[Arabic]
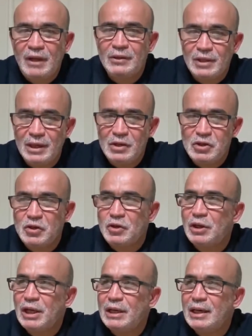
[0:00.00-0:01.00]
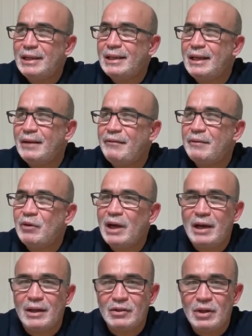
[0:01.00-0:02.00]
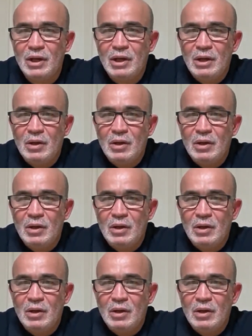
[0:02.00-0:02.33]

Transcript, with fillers: سننشره لأن لدينا فيه ملخص